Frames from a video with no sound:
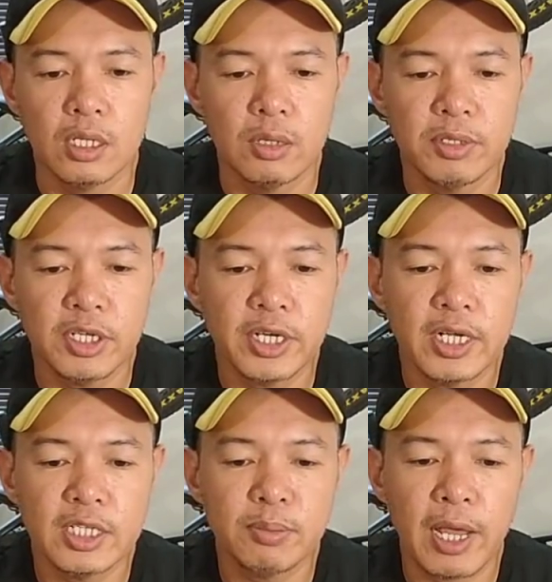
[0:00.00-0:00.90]
The
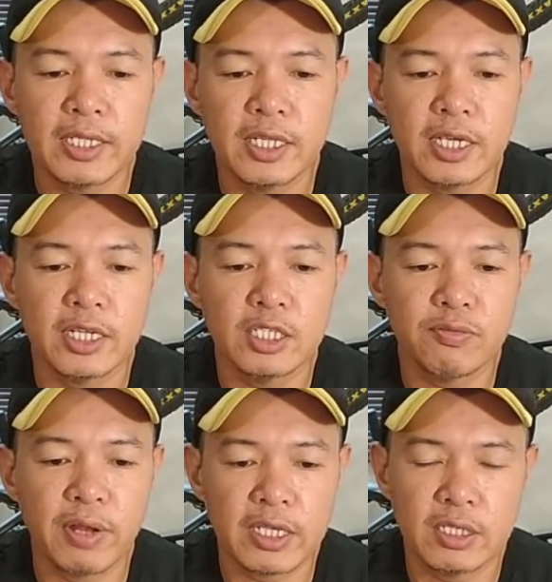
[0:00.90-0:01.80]
material is plastic and it's
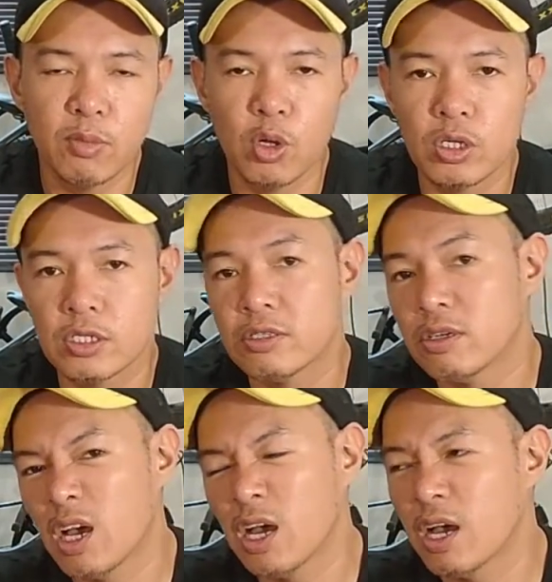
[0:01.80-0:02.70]
flexible.
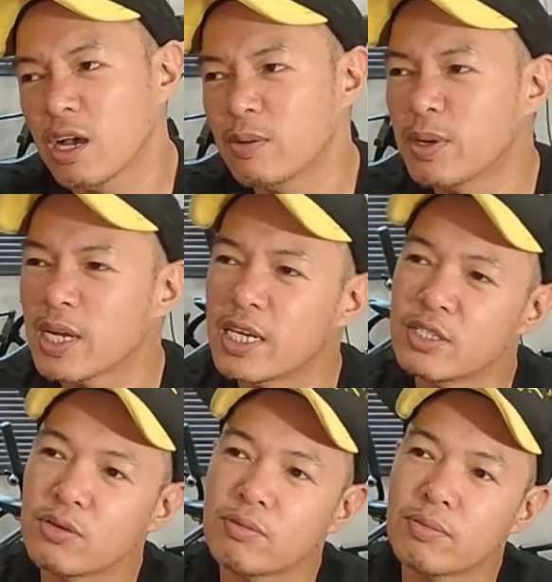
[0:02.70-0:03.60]
Uh, mga
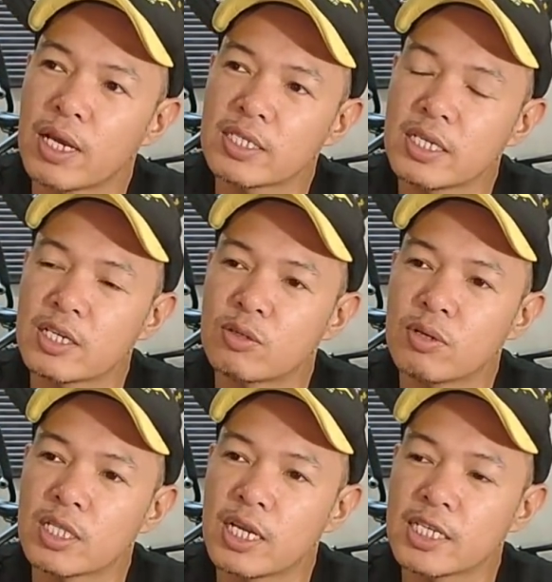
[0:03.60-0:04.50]
ganitong plastic,
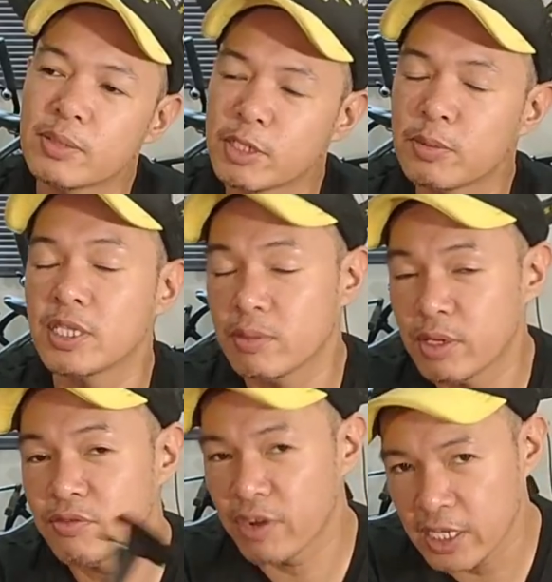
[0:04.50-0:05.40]
ano, kadalasan mas
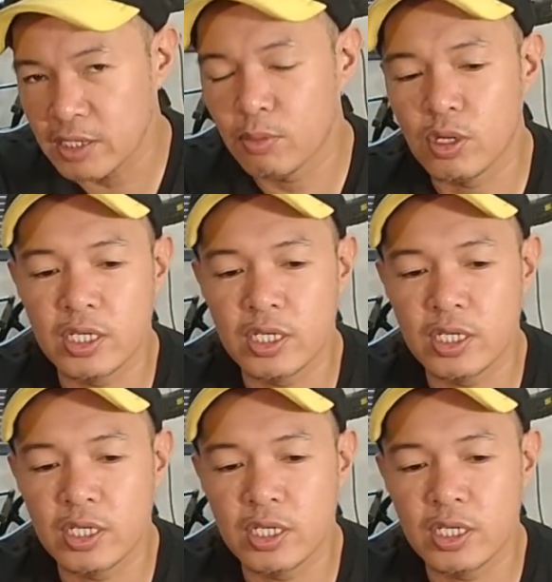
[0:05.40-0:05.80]
matibay yung flexible